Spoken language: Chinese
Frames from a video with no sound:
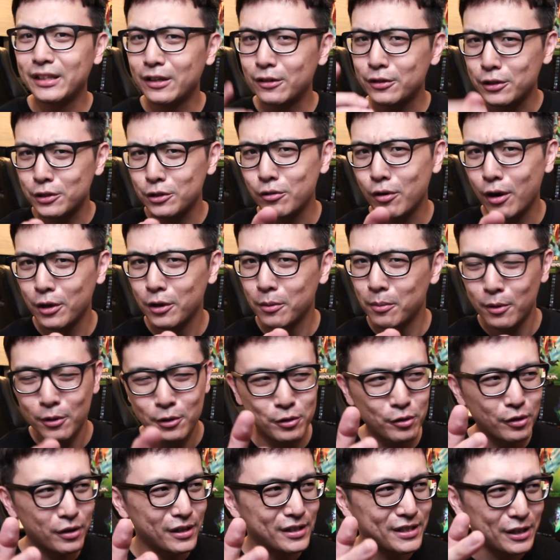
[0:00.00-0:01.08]
听到这句话，有没有
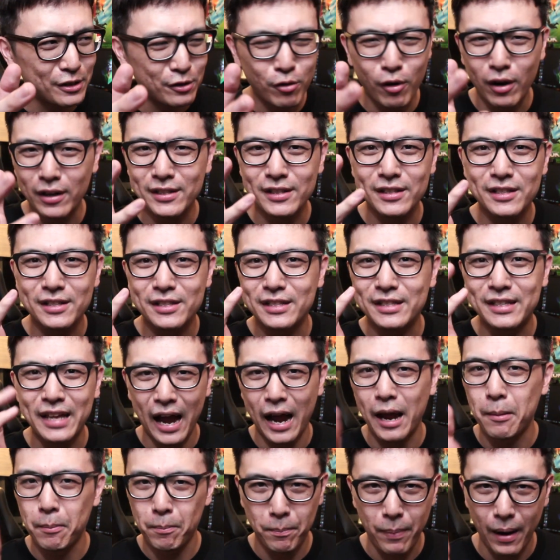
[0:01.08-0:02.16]
觉得这句话真的是
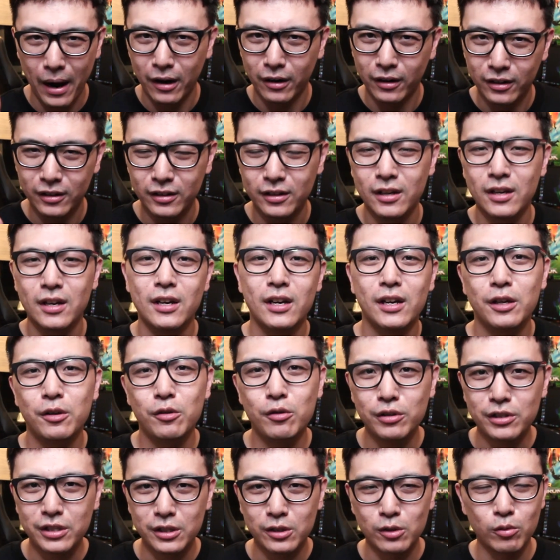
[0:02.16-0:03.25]
太棒了？因
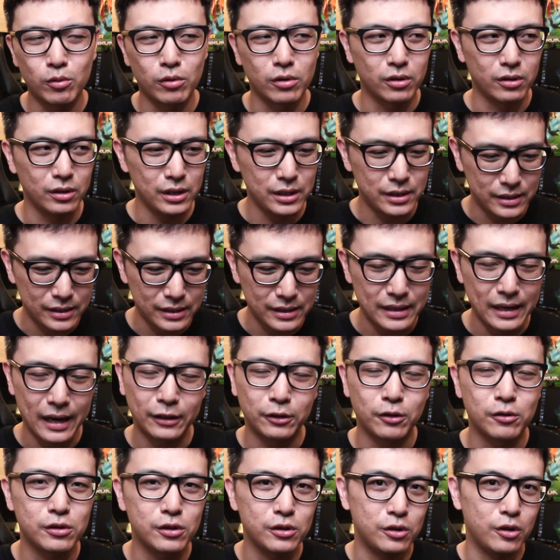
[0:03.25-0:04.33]
为其实我一直以来
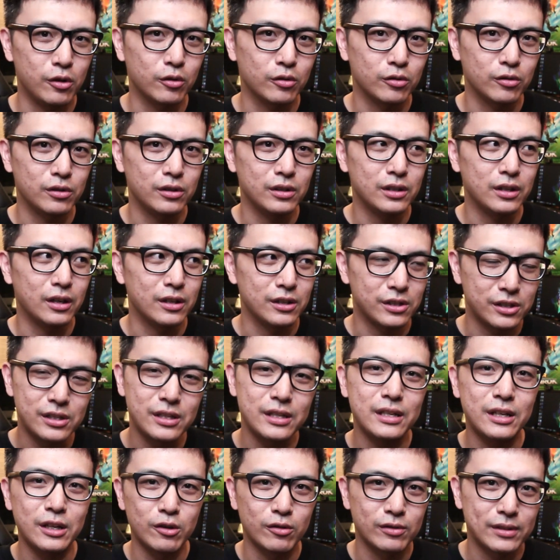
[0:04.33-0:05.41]
都是有，呃，
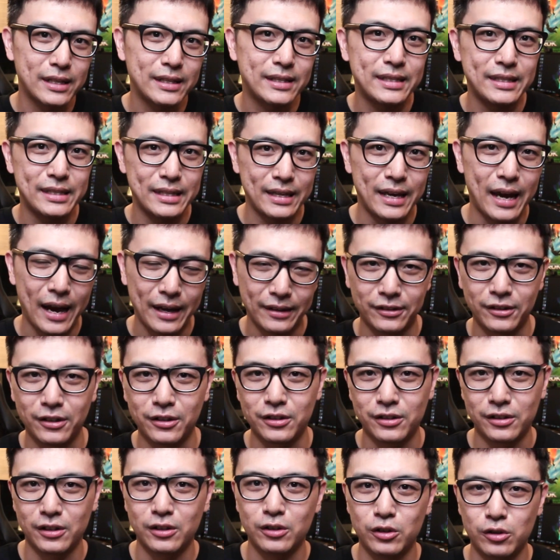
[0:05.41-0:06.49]
是一个有在接案的
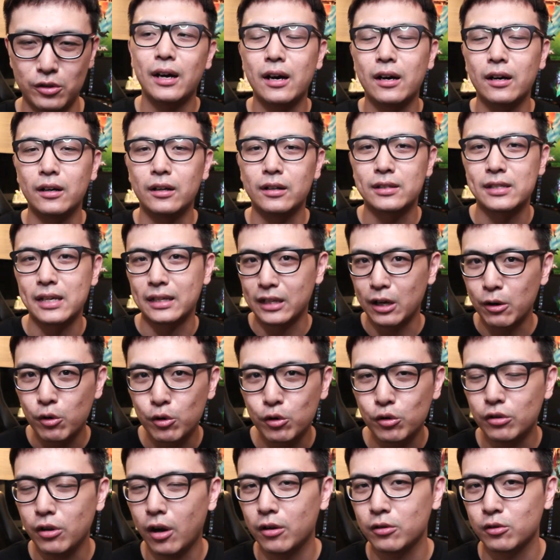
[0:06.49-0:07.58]
人。那呃，常常
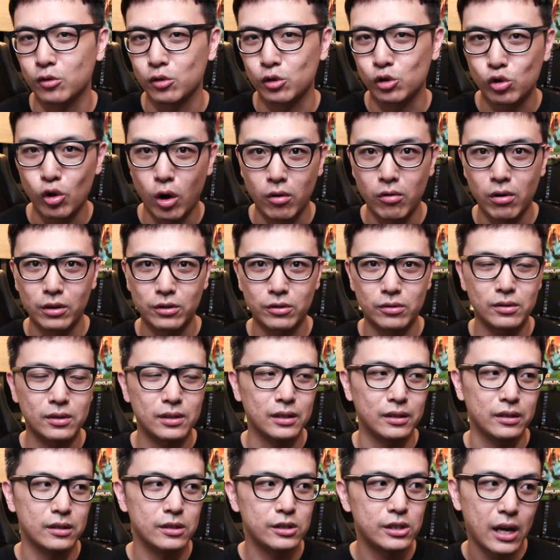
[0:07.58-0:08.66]
会遇到一种状况，就是
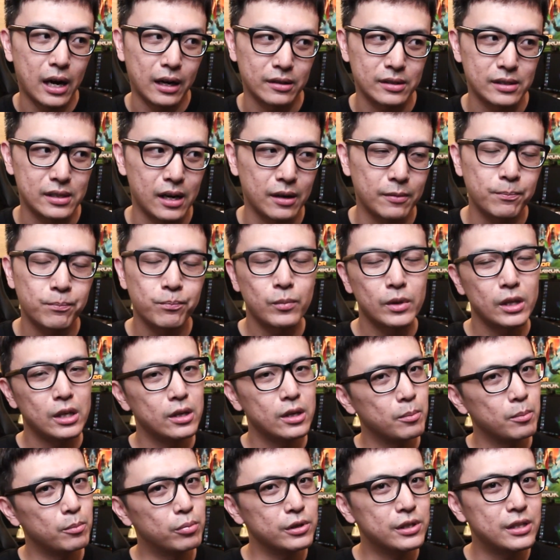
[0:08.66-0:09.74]
可能厂商。
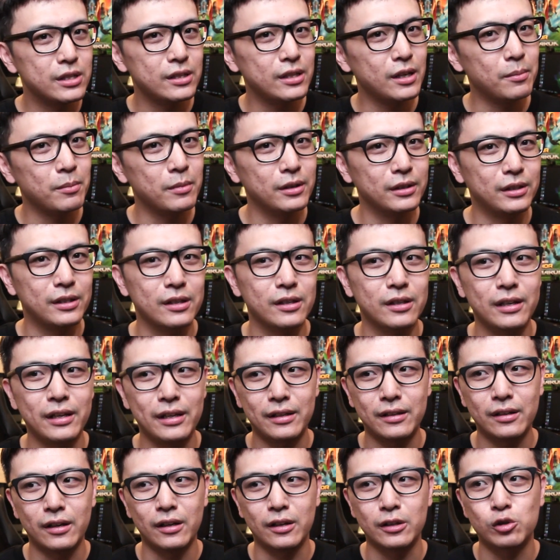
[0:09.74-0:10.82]
不是那么的
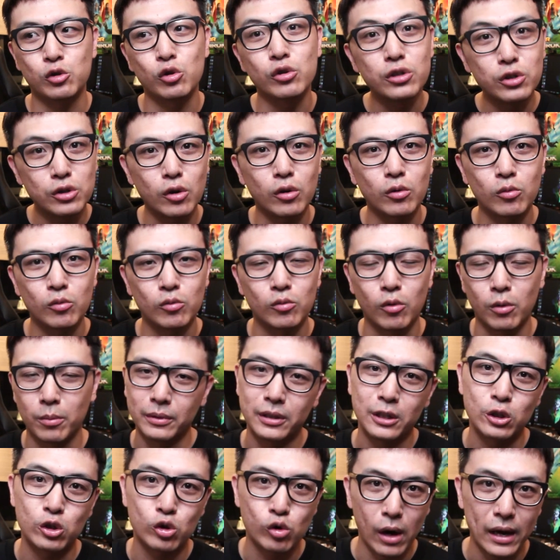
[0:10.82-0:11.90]
呃尊重我们
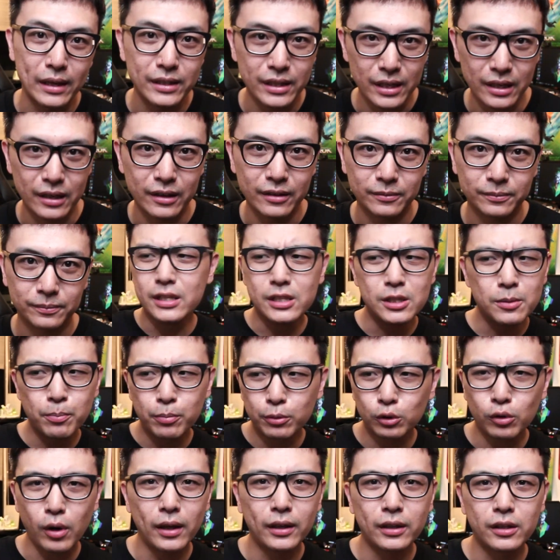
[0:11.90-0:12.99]
的专业，一直
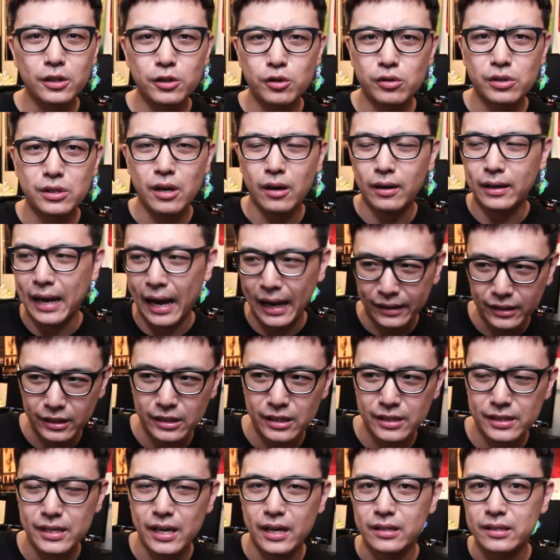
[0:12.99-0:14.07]
不断呢就是要砍你
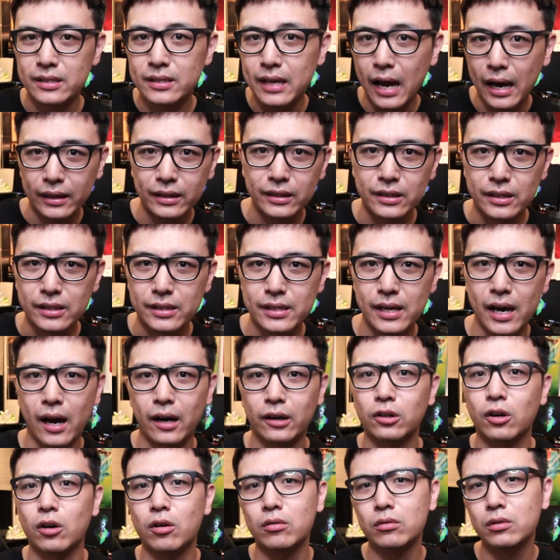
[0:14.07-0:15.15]
的价杀你的价，
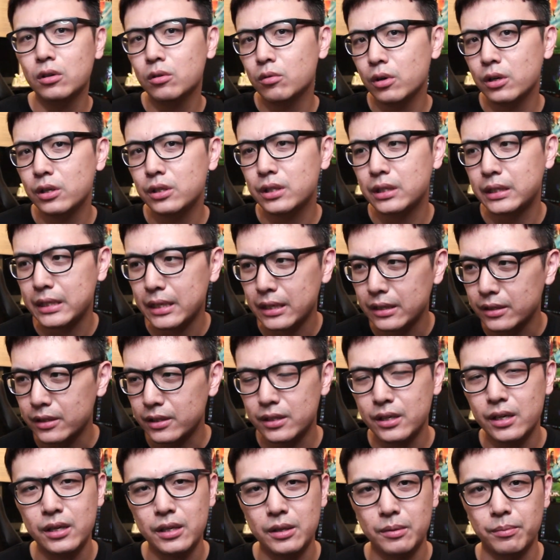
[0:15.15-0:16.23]
然后认为剪
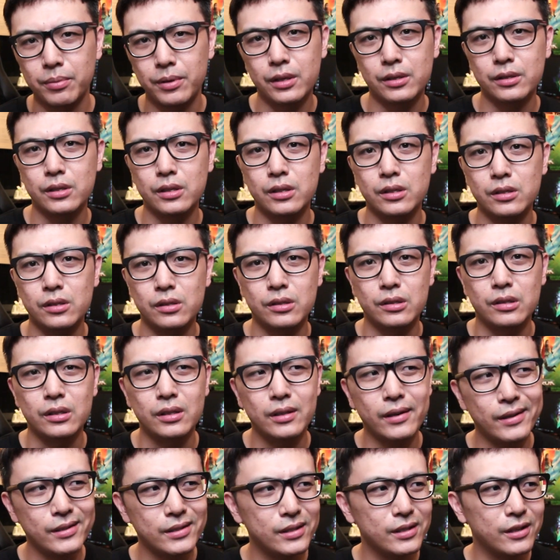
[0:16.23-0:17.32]
接影片这件事情应
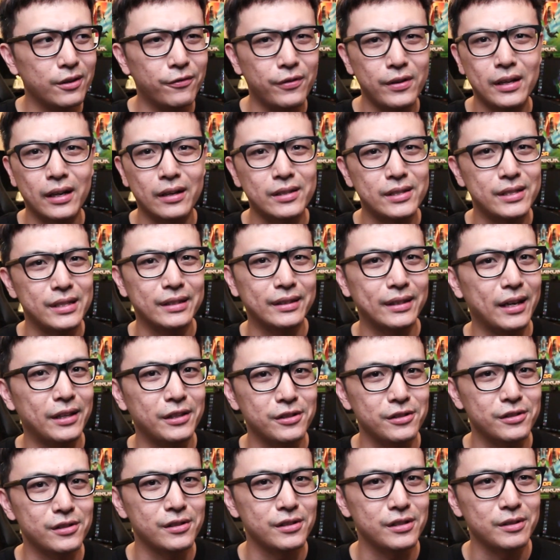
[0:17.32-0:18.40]
该是一个非常简单
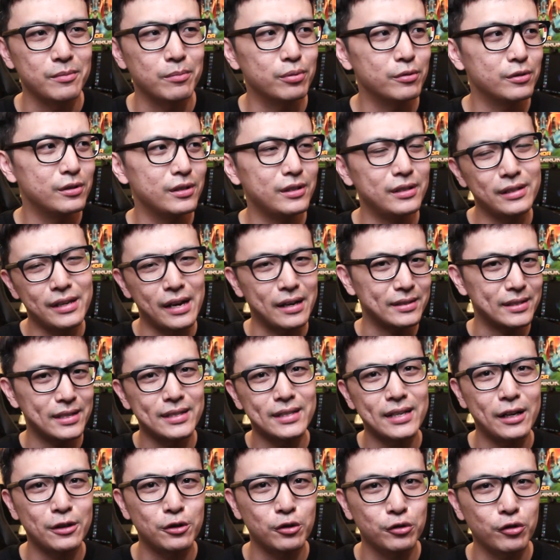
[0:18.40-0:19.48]
的事情，不是两三
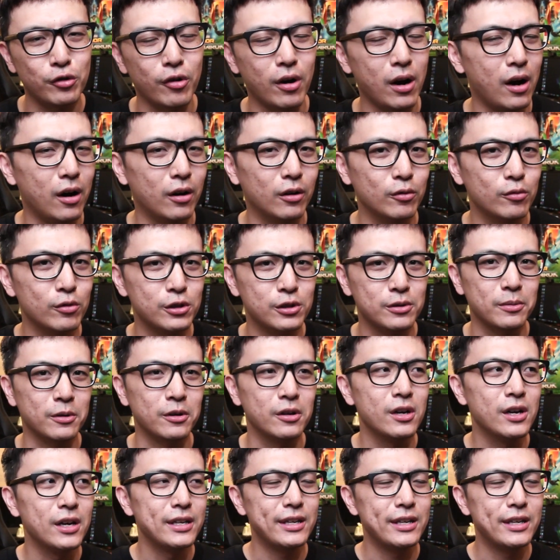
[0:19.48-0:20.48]
下就用好了，为什么